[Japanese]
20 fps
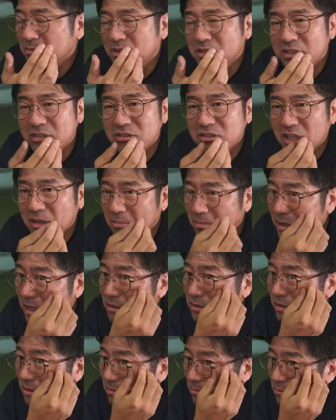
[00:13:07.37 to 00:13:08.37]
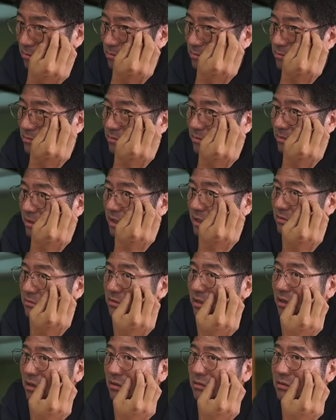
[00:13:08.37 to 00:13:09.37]
も20年前とかもう全く
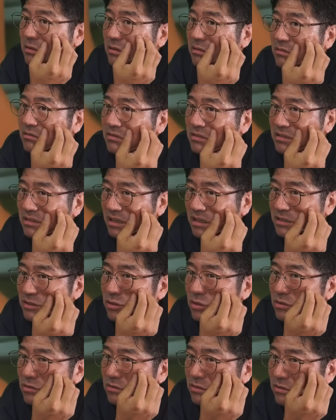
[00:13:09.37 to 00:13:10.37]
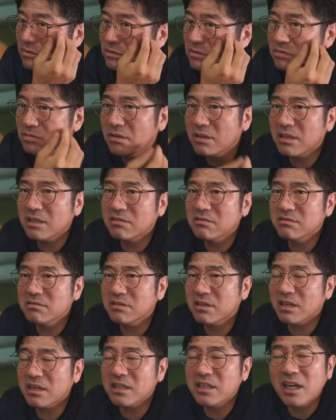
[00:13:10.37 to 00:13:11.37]
なかったのにね、ちょっとずつ増えてく
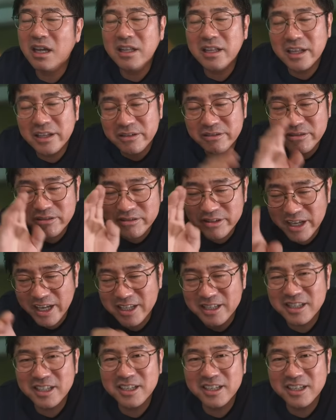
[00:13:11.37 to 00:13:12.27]
るから嫌なのよねっ